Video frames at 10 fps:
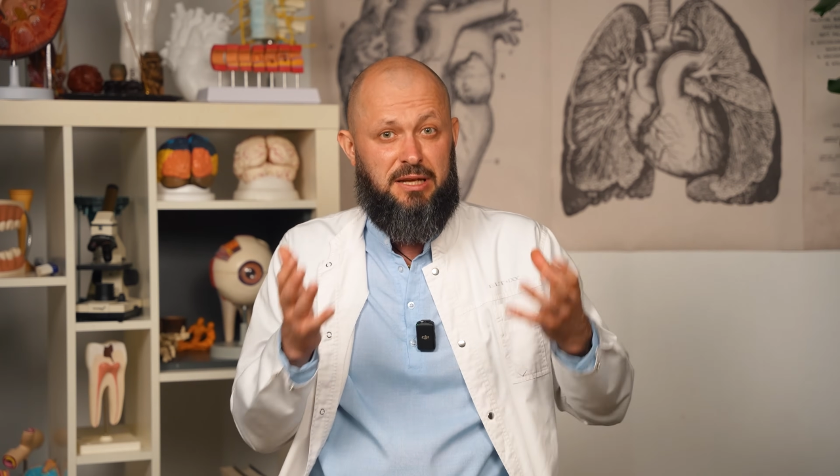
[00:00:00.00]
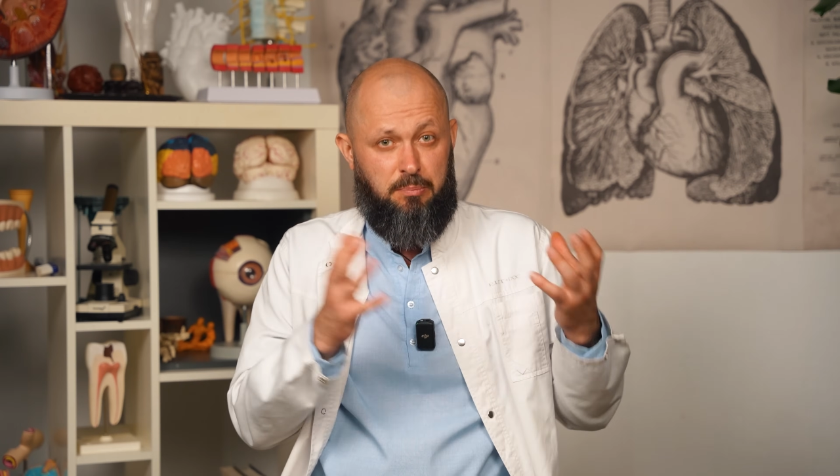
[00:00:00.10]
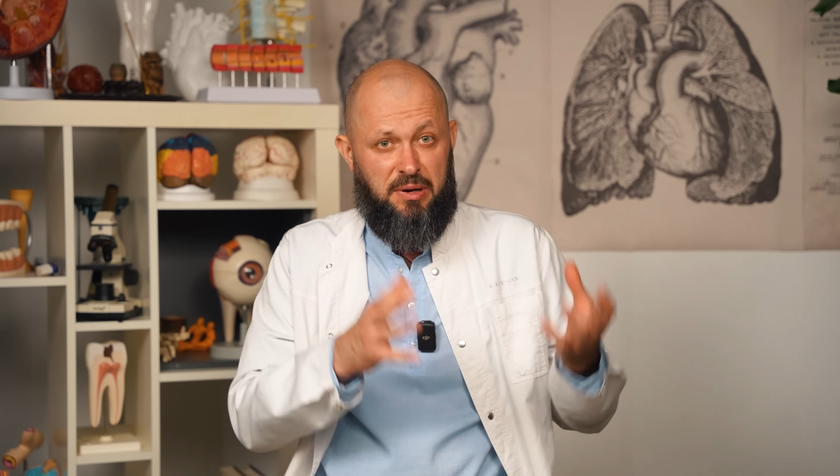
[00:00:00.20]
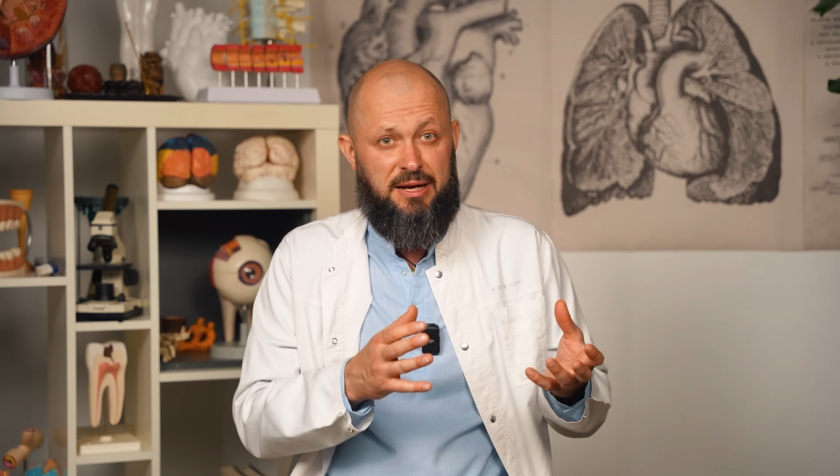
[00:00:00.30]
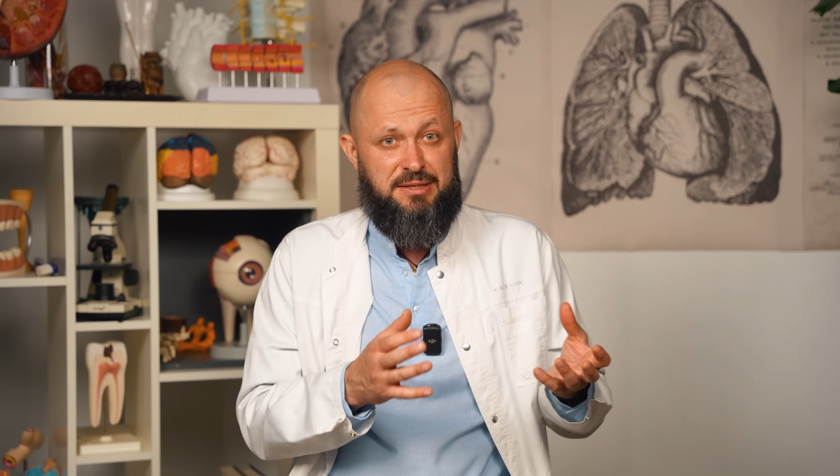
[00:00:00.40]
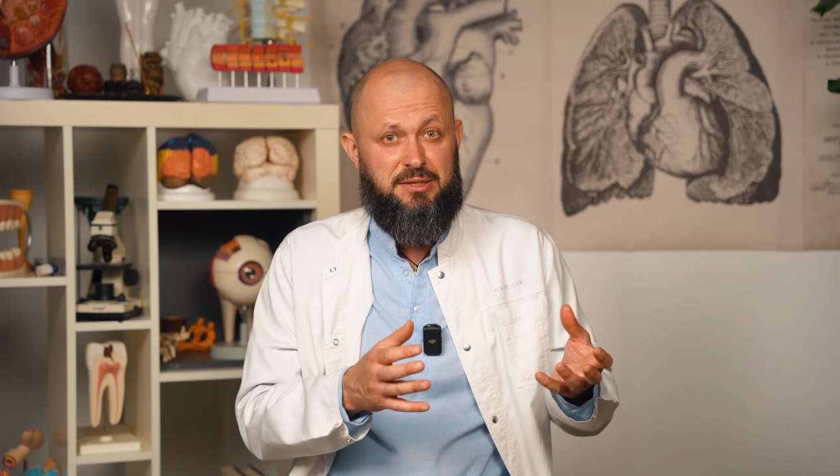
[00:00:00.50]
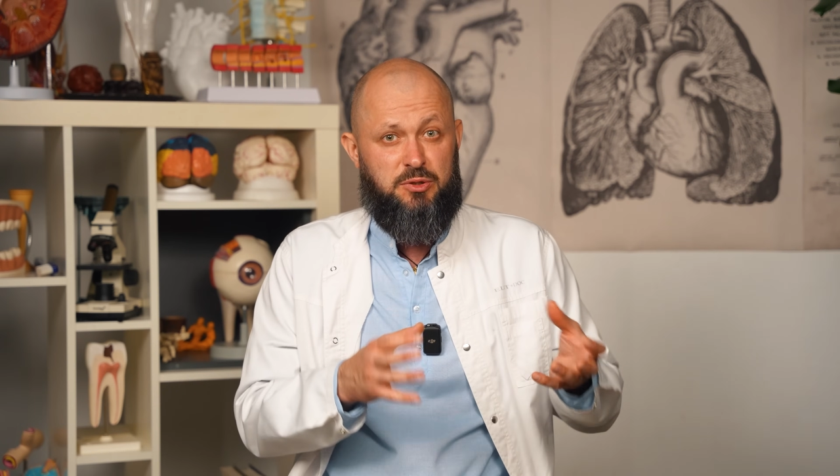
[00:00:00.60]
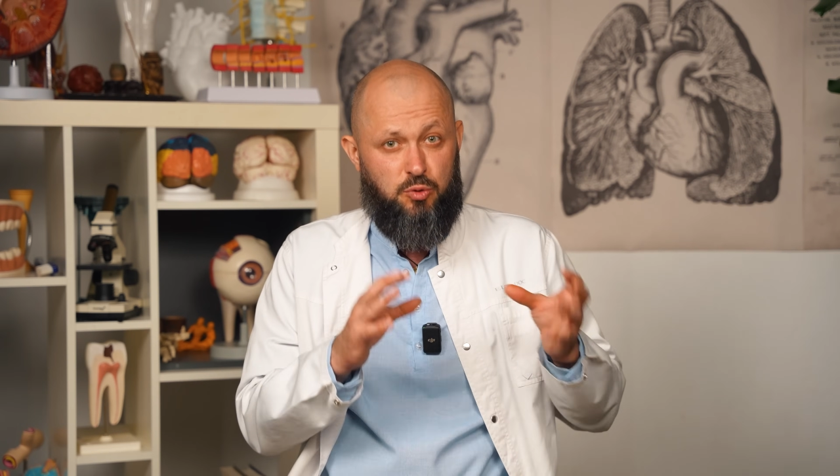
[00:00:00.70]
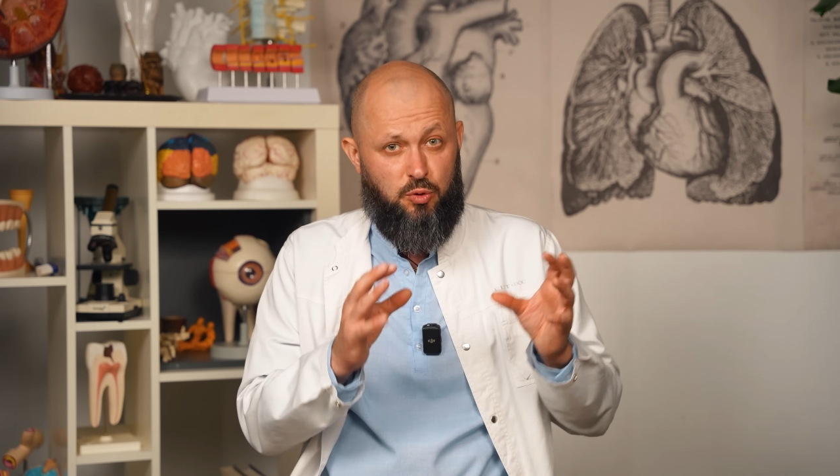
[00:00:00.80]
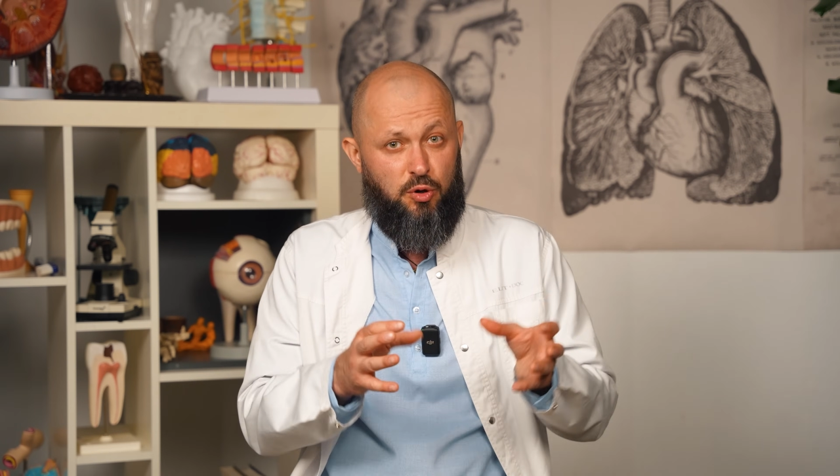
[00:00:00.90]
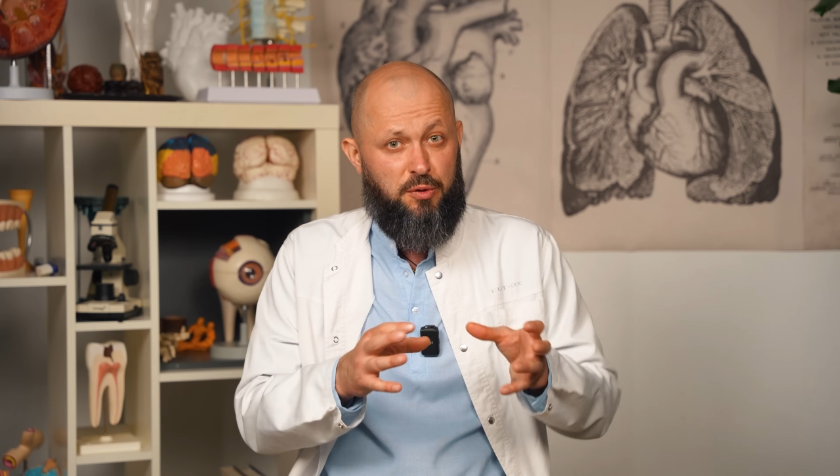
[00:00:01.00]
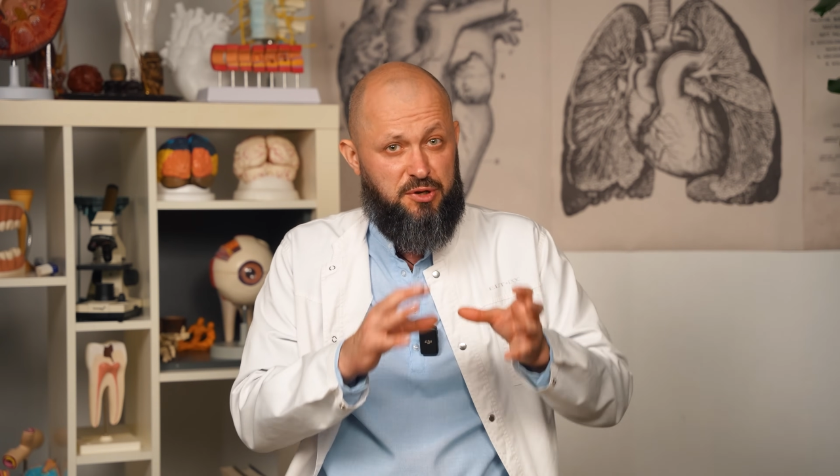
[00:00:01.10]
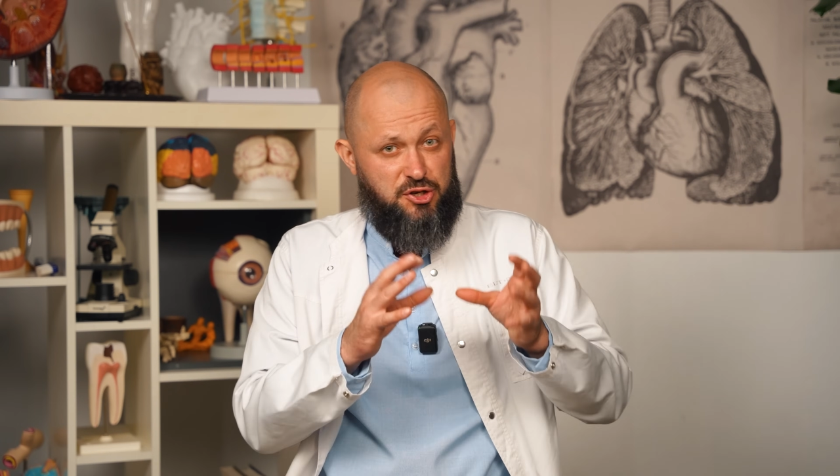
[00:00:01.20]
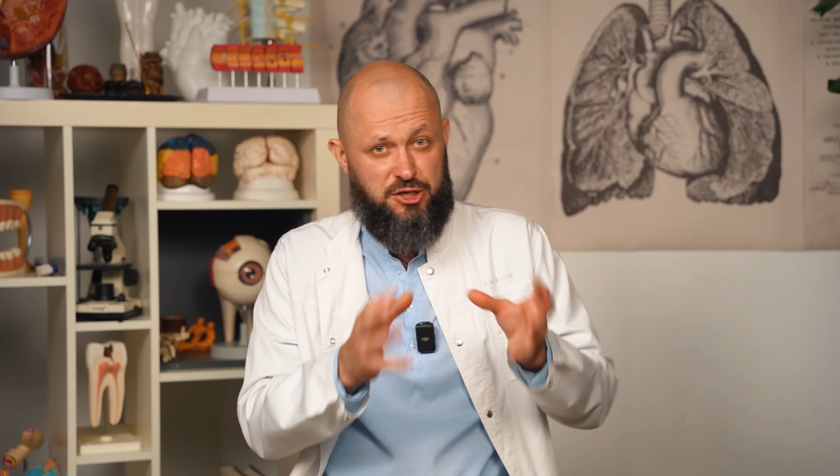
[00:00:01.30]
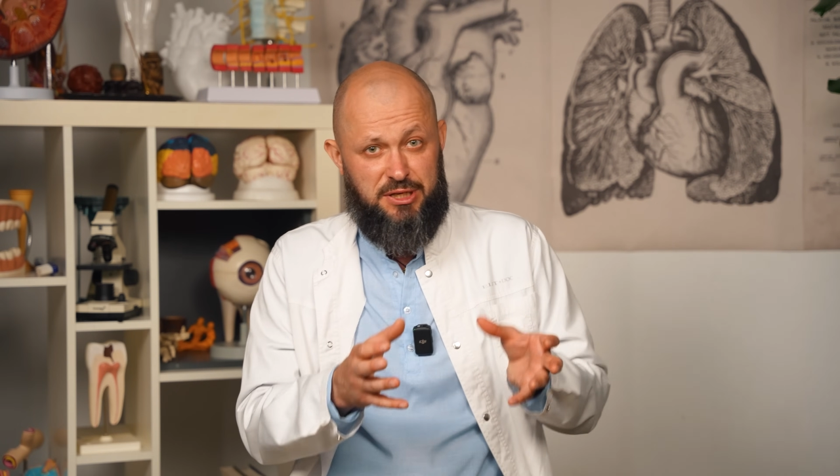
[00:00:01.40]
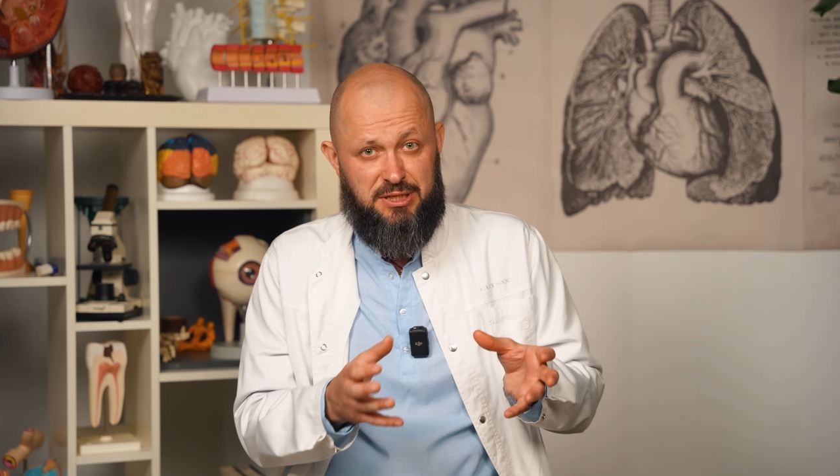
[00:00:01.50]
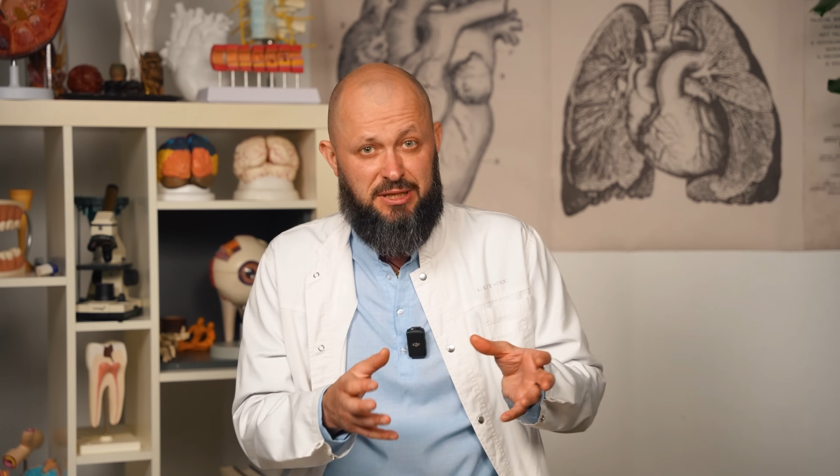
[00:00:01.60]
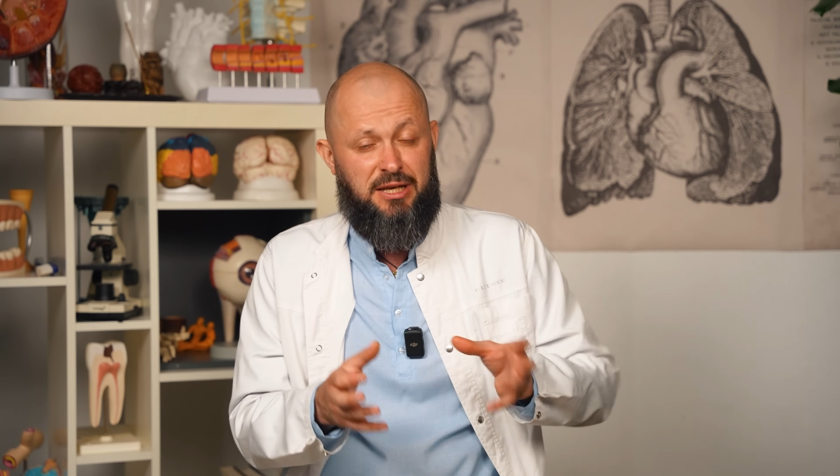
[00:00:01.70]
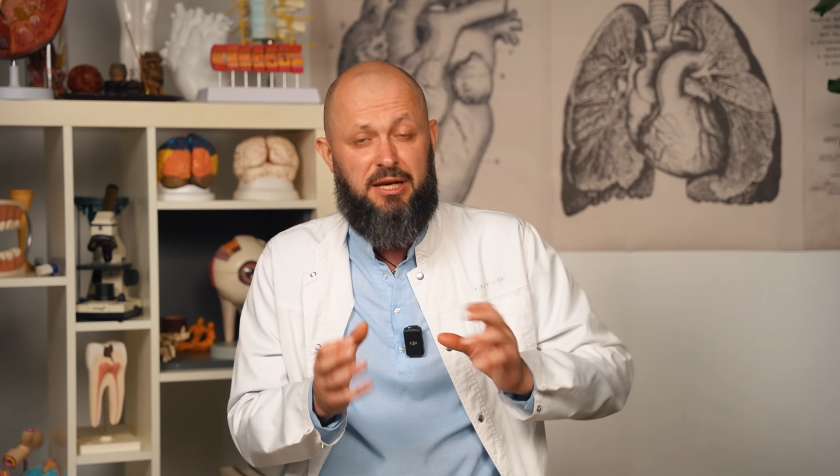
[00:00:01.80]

на пальце сухой, безжизненный,